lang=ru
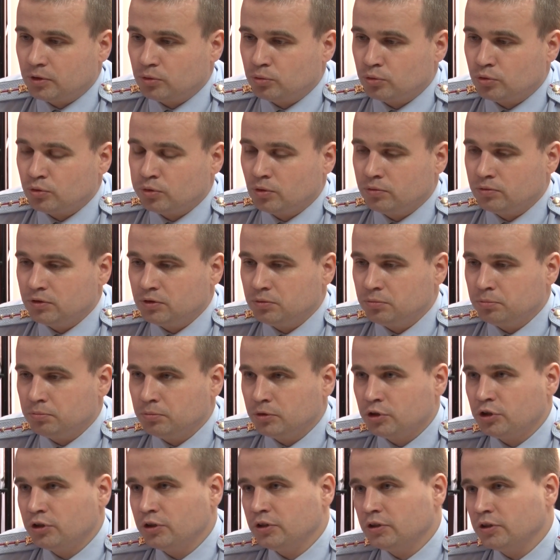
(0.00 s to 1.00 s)
так, условный
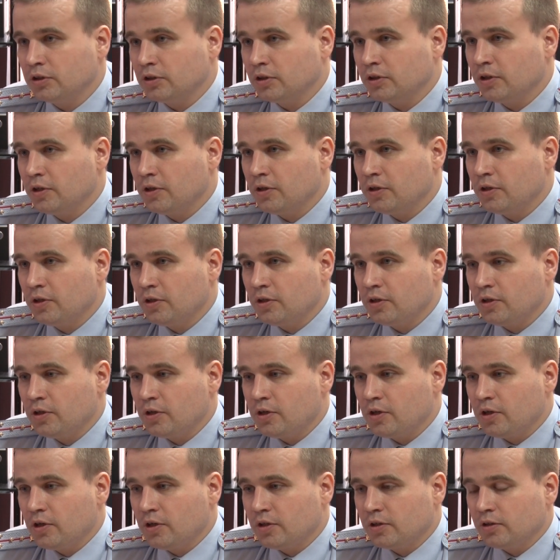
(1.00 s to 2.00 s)
мошенник –
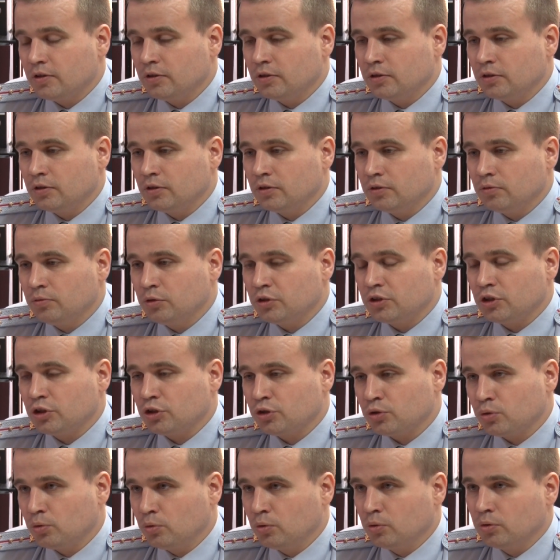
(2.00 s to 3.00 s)

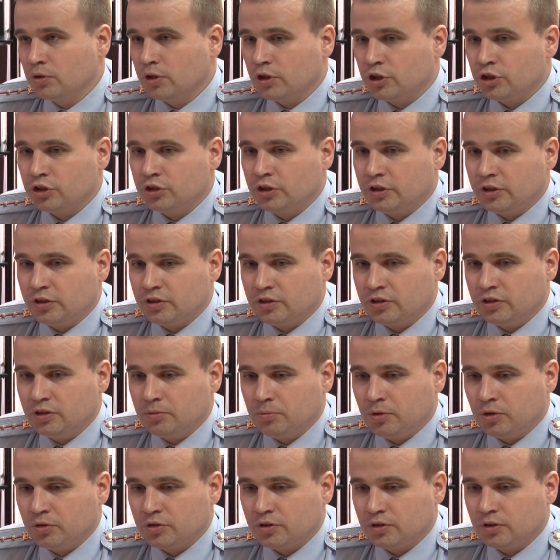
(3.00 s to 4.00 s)
86 э, -го года рождения
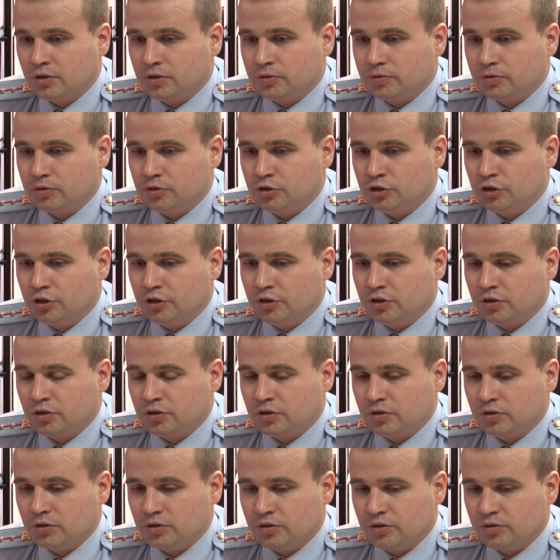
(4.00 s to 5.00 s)
занимался
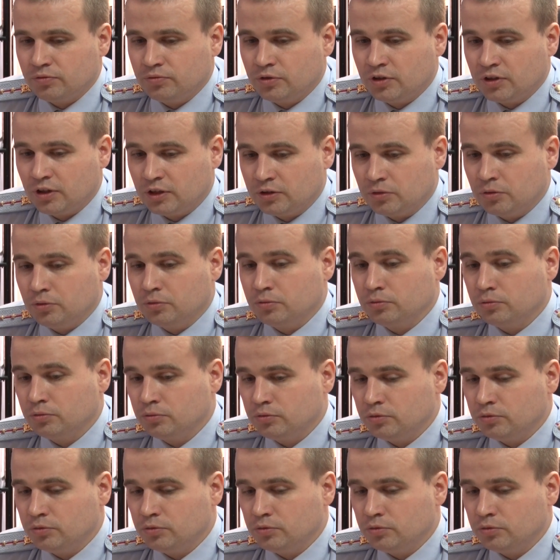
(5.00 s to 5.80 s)
через, выкладывал